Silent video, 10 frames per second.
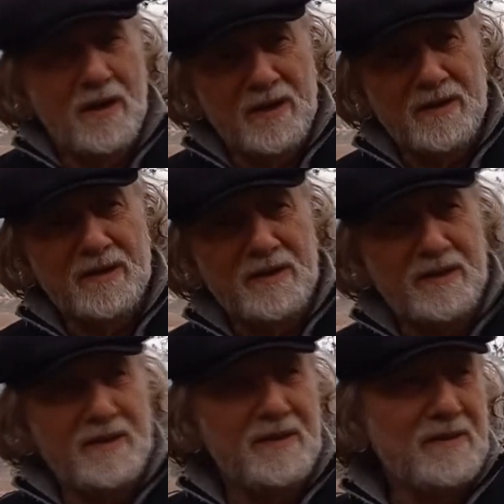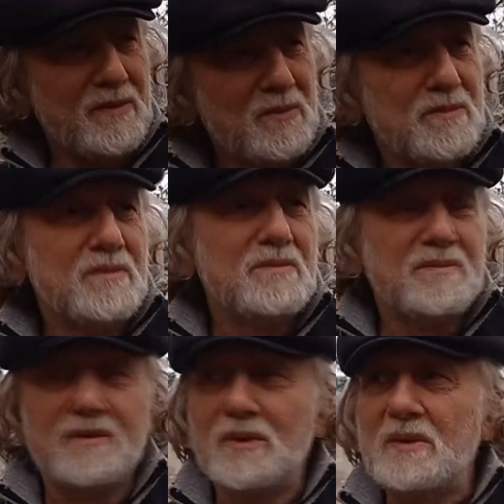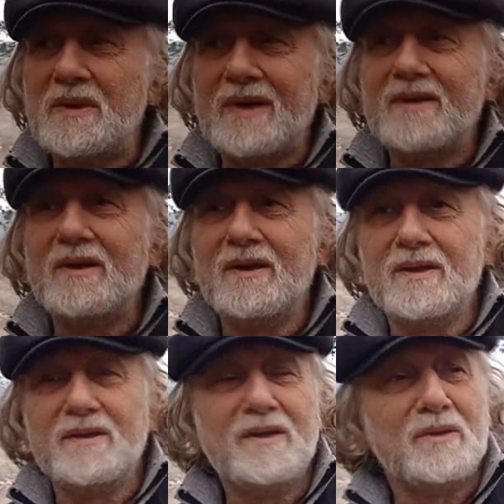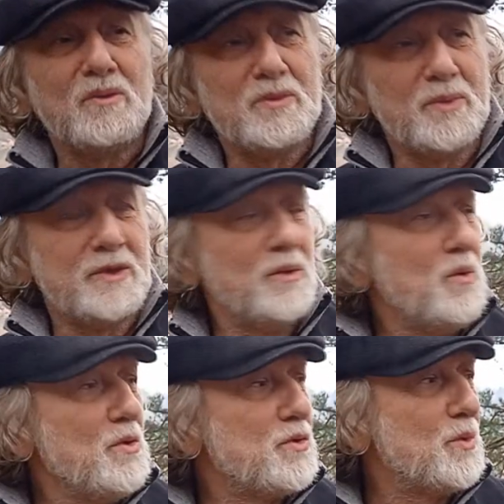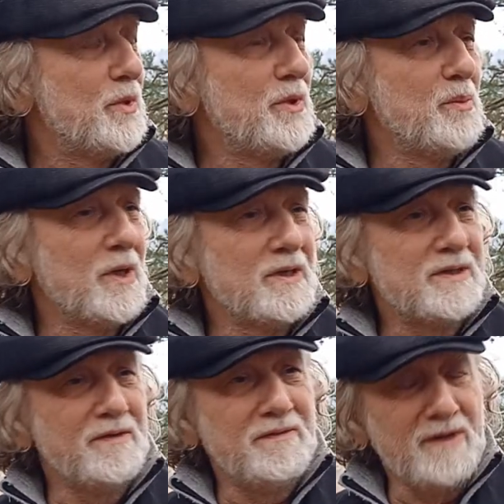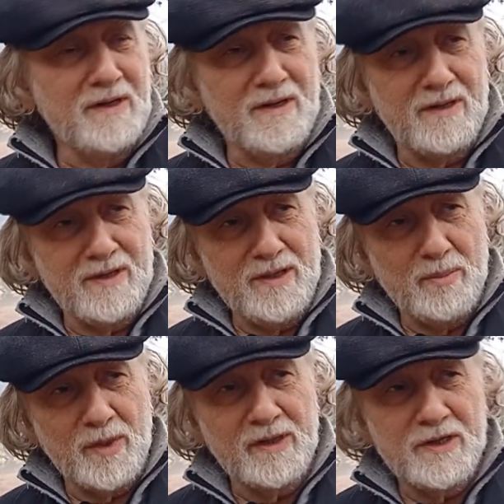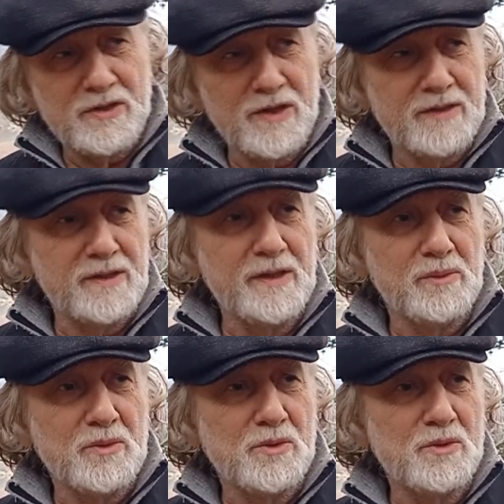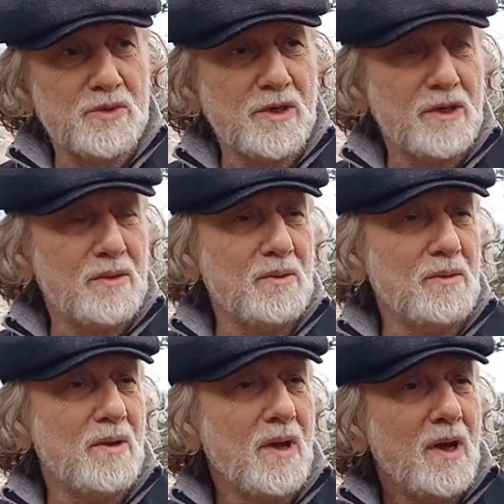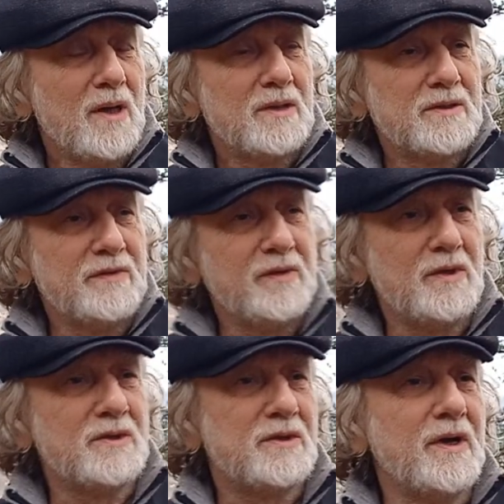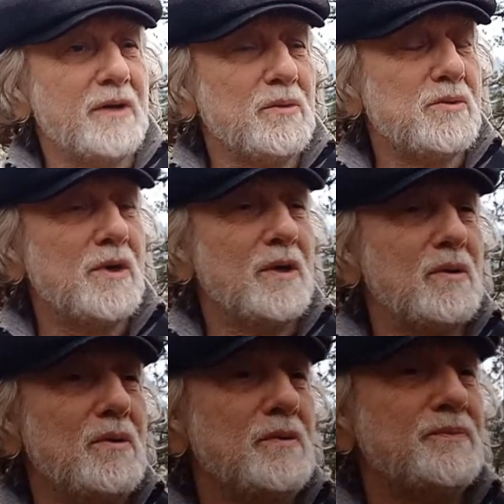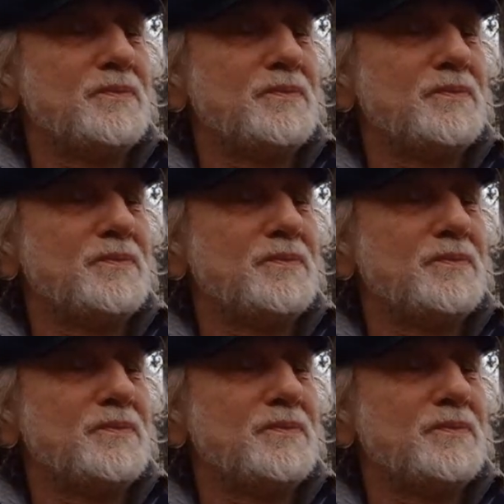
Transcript: а, и, ну, ну и так далее, да, то есть потихонечку поднимается вверх и поглощает следующую чакру, сватхистану чакру,